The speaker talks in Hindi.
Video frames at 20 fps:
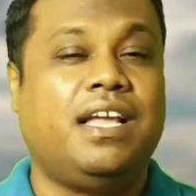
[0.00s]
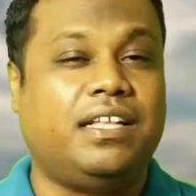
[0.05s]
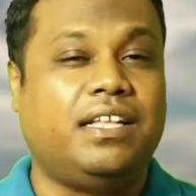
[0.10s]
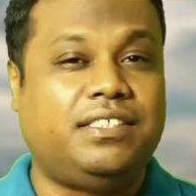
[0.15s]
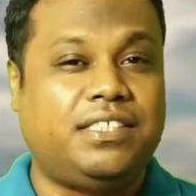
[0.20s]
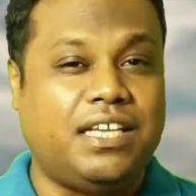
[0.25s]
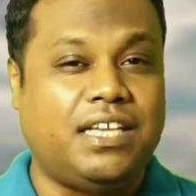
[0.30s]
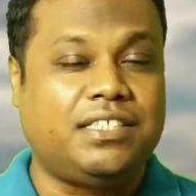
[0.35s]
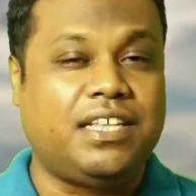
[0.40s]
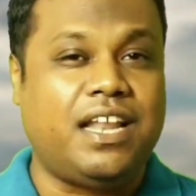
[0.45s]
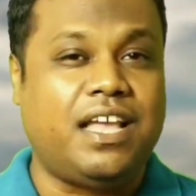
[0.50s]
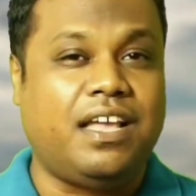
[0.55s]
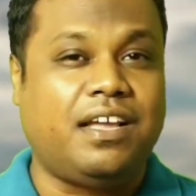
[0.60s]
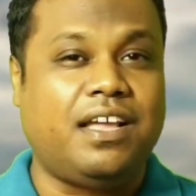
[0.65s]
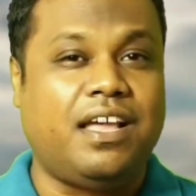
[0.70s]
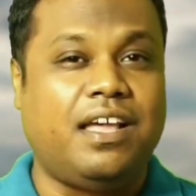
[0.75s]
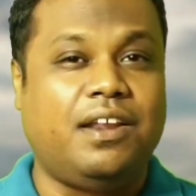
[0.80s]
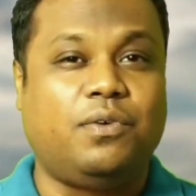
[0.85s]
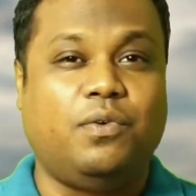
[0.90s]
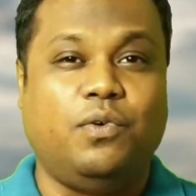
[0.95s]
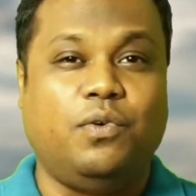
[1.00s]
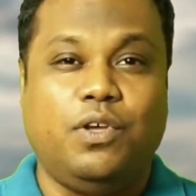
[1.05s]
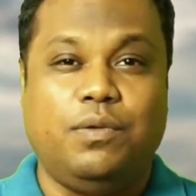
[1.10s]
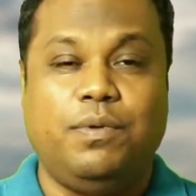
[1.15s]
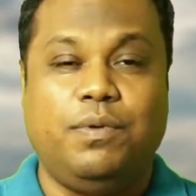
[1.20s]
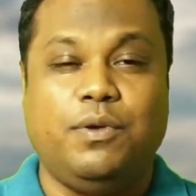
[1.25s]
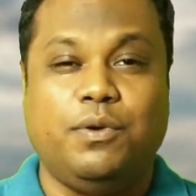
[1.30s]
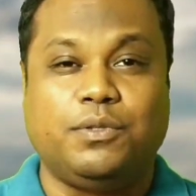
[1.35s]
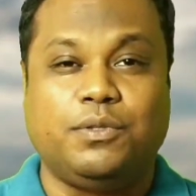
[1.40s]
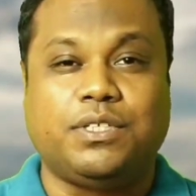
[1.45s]
अच्छा सलाहकार कोई
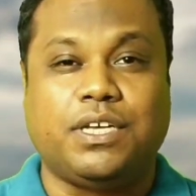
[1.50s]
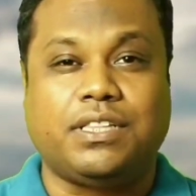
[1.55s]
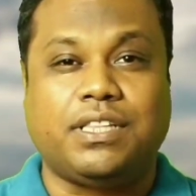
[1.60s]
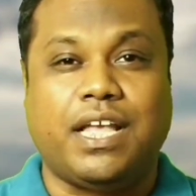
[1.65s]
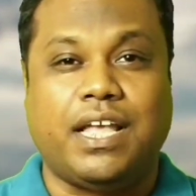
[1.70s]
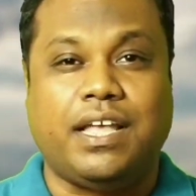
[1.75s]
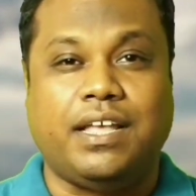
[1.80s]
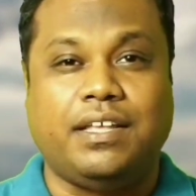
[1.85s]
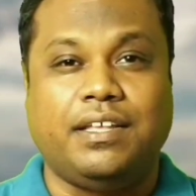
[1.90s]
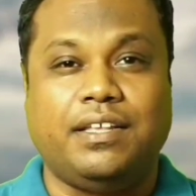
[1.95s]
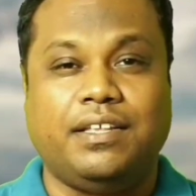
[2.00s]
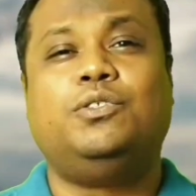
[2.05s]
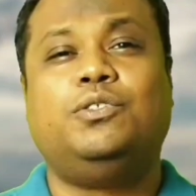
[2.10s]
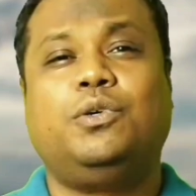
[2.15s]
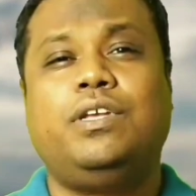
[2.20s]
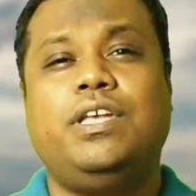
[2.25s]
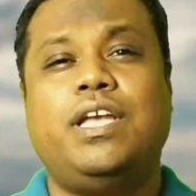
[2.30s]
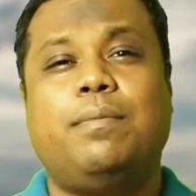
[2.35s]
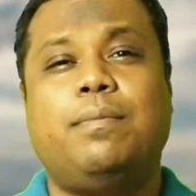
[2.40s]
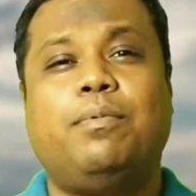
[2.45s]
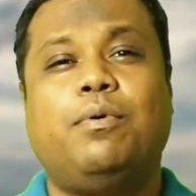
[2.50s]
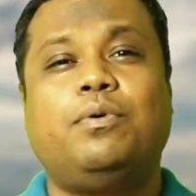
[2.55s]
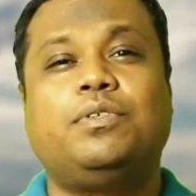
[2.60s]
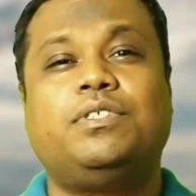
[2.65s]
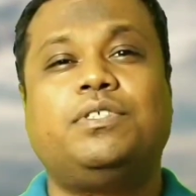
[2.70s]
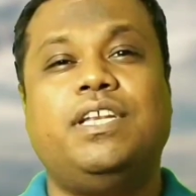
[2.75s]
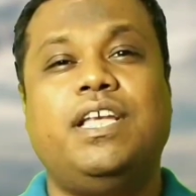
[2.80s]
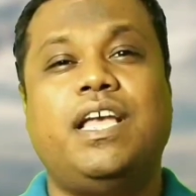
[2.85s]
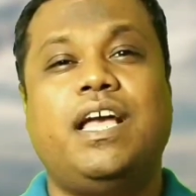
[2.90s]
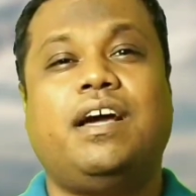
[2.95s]
भी हो सकता है जो कि आपको
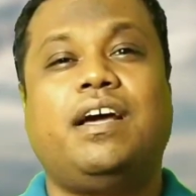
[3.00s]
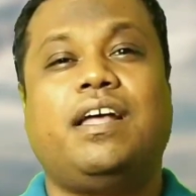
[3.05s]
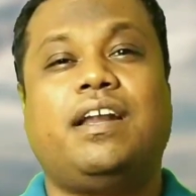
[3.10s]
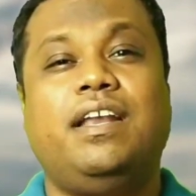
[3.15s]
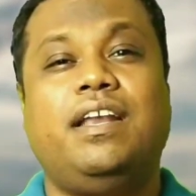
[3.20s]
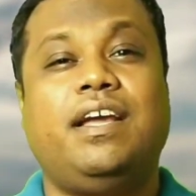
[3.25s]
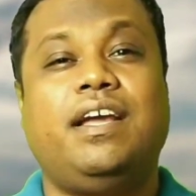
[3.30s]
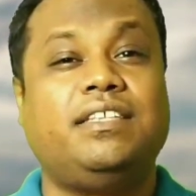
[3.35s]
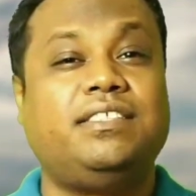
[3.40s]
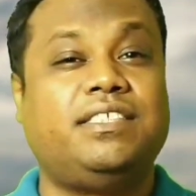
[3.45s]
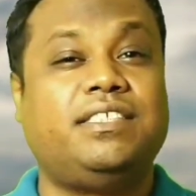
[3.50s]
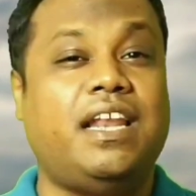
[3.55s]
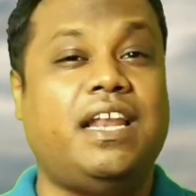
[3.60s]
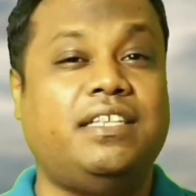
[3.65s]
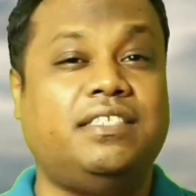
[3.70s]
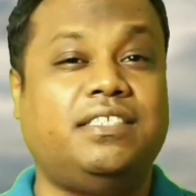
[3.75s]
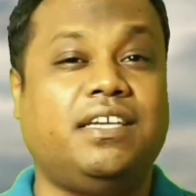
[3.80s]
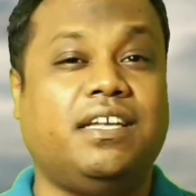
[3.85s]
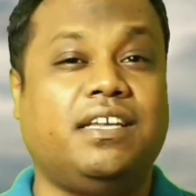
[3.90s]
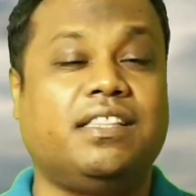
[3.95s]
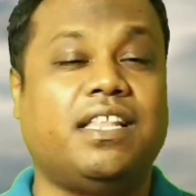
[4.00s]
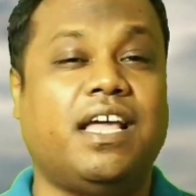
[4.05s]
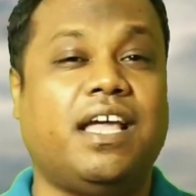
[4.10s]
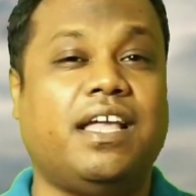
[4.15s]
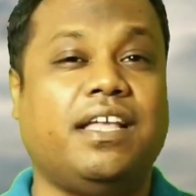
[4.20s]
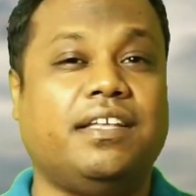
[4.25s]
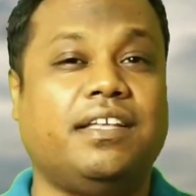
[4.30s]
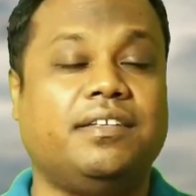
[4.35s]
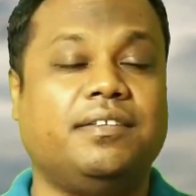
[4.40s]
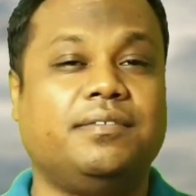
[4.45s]
कुछ नया करने का चैलेंज करता
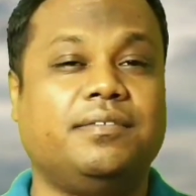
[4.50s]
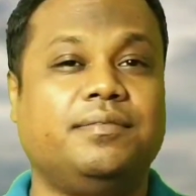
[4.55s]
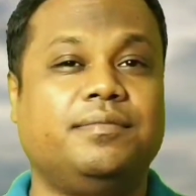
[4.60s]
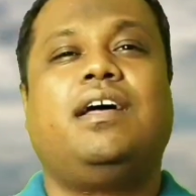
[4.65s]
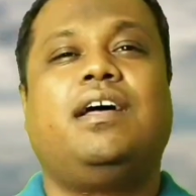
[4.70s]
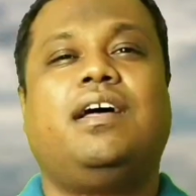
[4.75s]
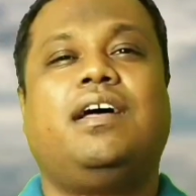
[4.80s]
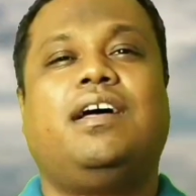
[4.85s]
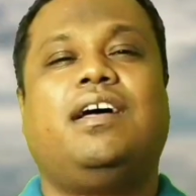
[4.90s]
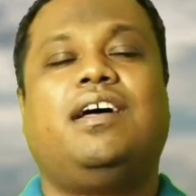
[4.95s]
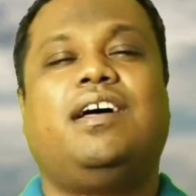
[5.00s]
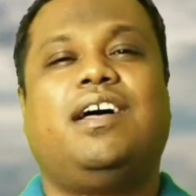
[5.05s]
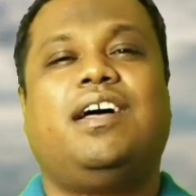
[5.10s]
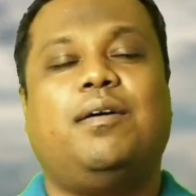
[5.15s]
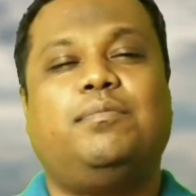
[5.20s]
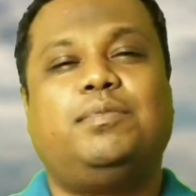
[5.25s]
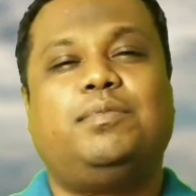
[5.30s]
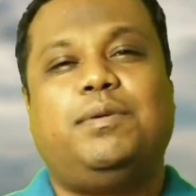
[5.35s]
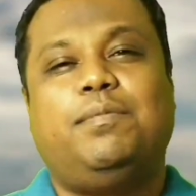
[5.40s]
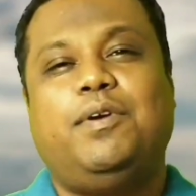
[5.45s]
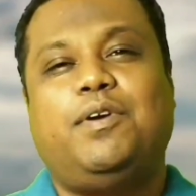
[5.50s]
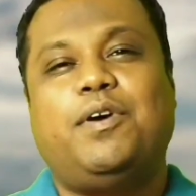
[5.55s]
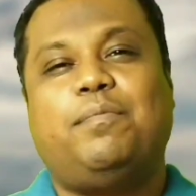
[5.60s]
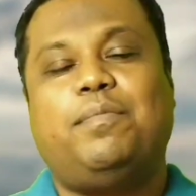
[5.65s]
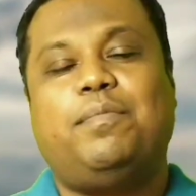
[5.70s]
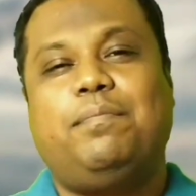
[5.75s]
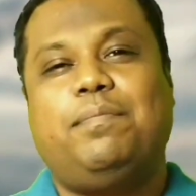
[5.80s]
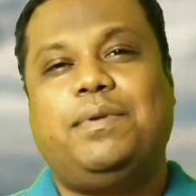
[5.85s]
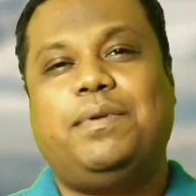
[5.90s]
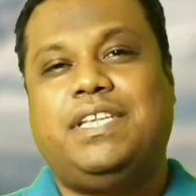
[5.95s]
है हम सभी को
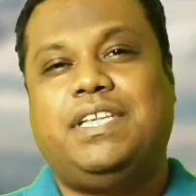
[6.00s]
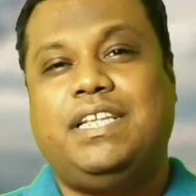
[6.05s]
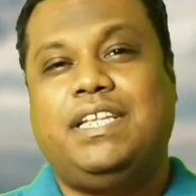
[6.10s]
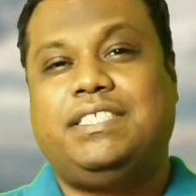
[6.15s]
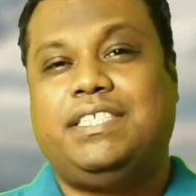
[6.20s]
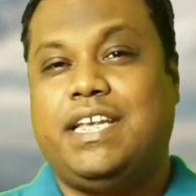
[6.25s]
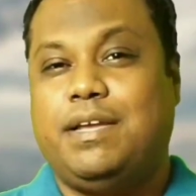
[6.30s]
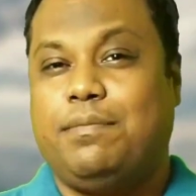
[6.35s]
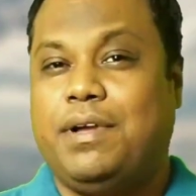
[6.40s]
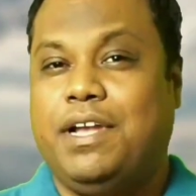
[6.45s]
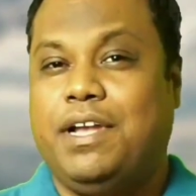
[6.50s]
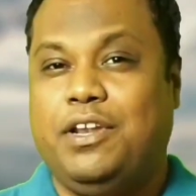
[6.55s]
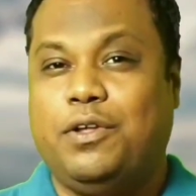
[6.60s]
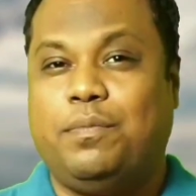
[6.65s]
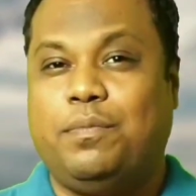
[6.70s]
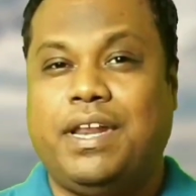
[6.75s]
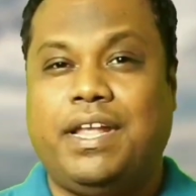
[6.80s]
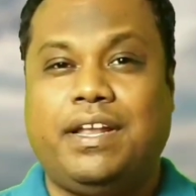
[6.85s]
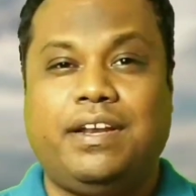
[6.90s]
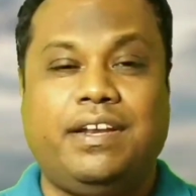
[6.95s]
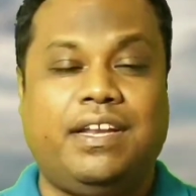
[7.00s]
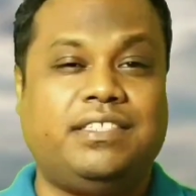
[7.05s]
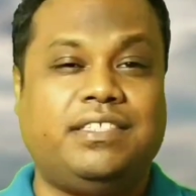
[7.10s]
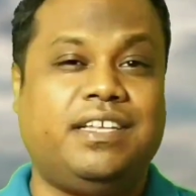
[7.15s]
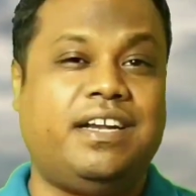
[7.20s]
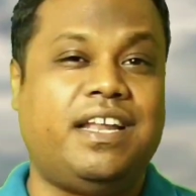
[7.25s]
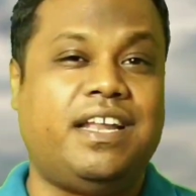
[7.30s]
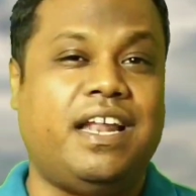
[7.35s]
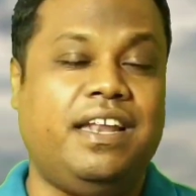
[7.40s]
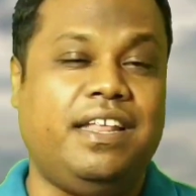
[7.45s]
अपने पिछले छः महीनों पर एक नज़र
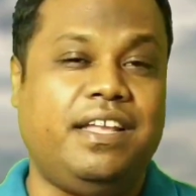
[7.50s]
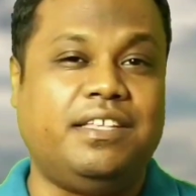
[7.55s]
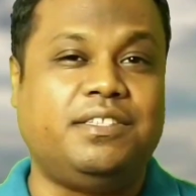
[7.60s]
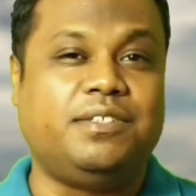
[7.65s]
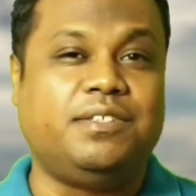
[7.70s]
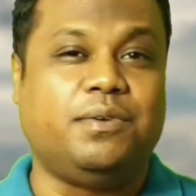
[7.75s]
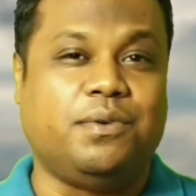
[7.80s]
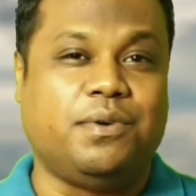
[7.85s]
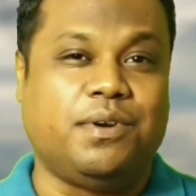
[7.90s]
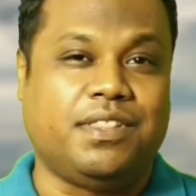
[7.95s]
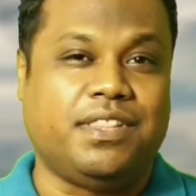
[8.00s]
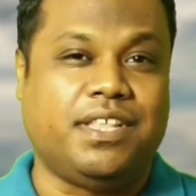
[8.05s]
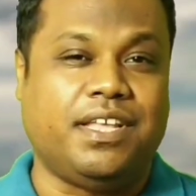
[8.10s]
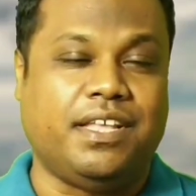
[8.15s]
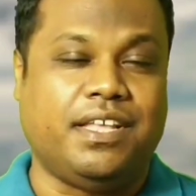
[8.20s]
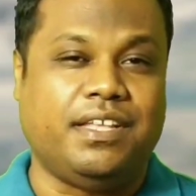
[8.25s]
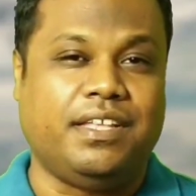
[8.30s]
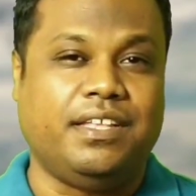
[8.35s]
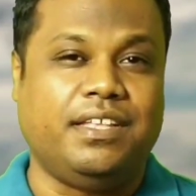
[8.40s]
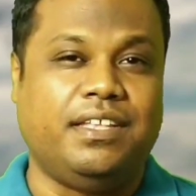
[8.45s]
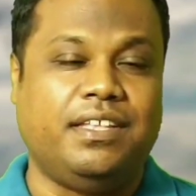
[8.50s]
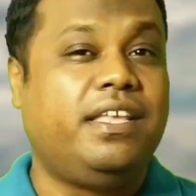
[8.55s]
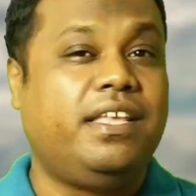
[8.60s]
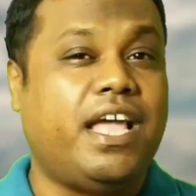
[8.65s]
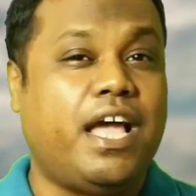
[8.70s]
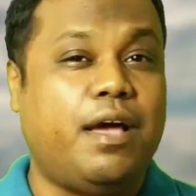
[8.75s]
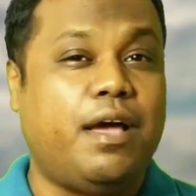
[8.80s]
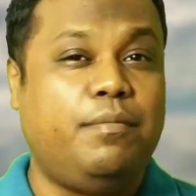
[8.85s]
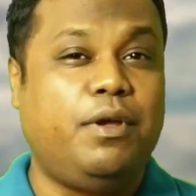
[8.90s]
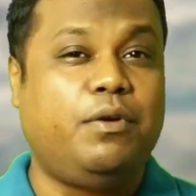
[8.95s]
डालने की ज़रूरत है
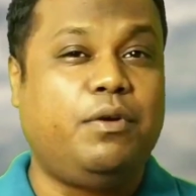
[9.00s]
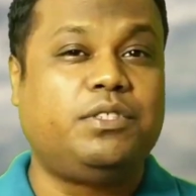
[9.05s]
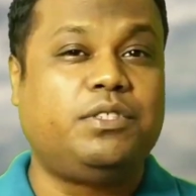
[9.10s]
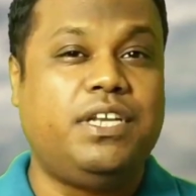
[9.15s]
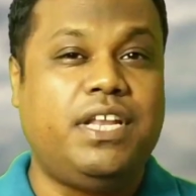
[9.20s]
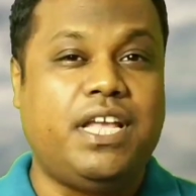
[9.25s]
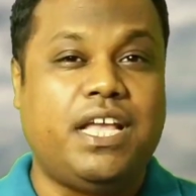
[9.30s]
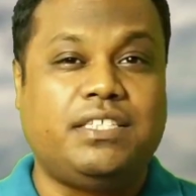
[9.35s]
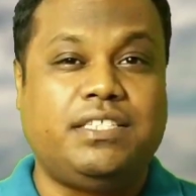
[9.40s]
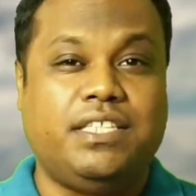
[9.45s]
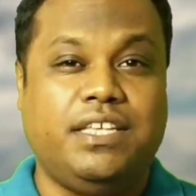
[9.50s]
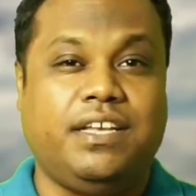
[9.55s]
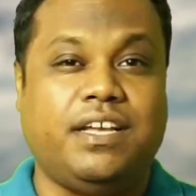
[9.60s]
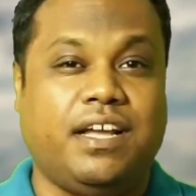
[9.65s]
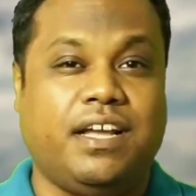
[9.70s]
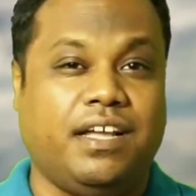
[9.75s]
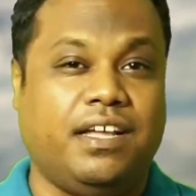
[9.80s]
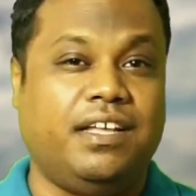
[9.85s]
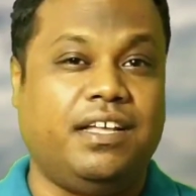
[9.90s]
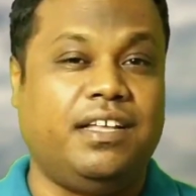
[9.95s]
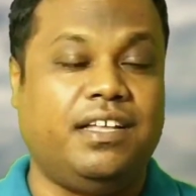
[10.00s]
क्या हमने कुछ नया सीखा